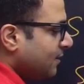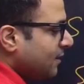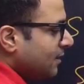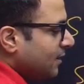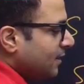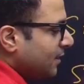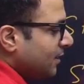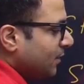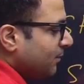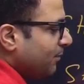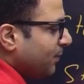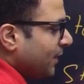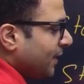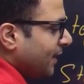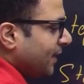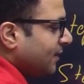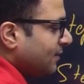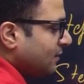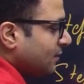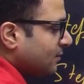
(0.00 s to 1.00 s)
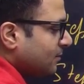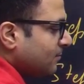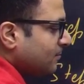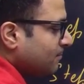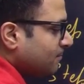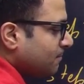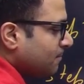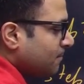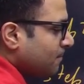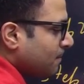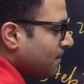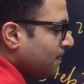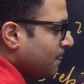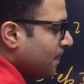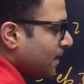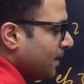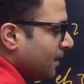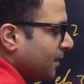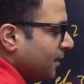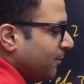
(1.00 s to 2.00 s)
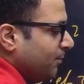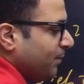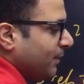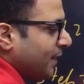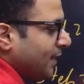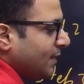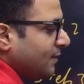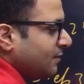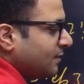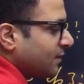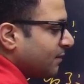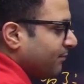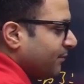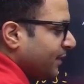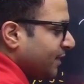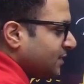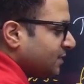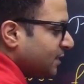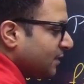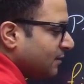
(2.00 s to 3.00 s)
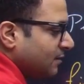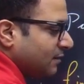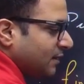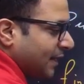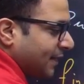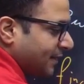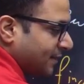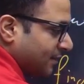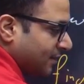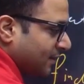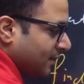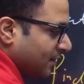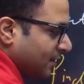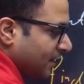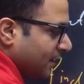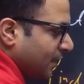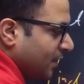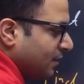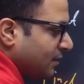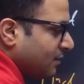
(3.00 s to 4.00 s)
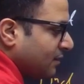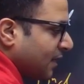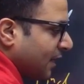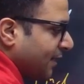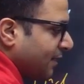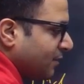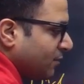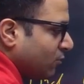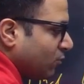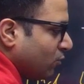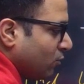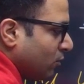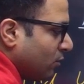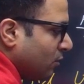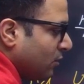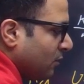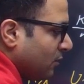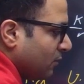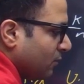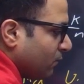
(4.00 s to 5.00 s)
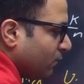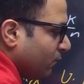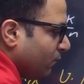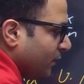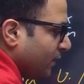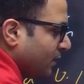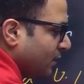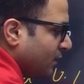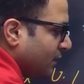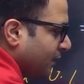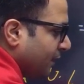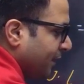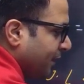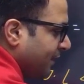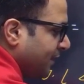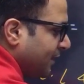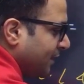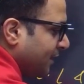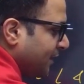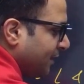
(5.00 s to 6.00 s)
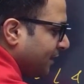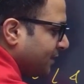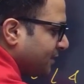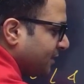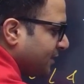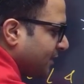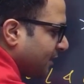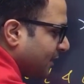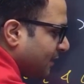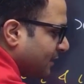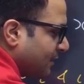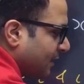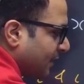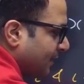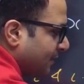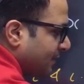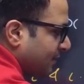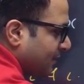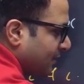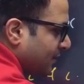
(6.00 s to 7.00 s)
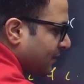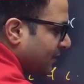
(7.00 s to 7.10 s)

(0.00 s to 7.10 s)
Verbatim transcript: रिप्लेस रिप्लेस समेशन साइन इस साइन को विद इंटीग्रेशन के साइन से